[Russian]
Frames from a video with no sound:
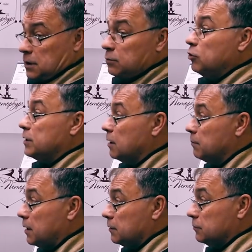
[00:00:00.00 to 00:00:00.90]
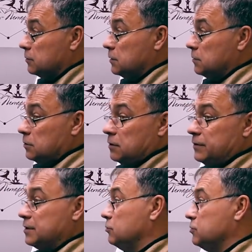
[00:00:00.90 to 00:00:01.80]
кому они обманывают, да, но,
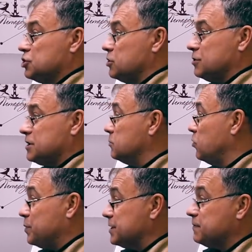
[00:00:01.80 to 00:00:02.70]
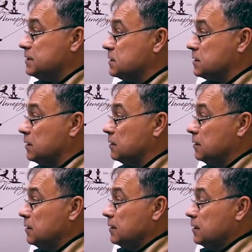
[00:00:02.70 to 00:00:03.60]
наверное, унижает и самого производителя.
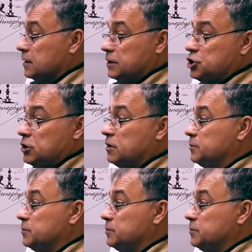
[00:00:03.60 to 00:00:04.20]
Когда человек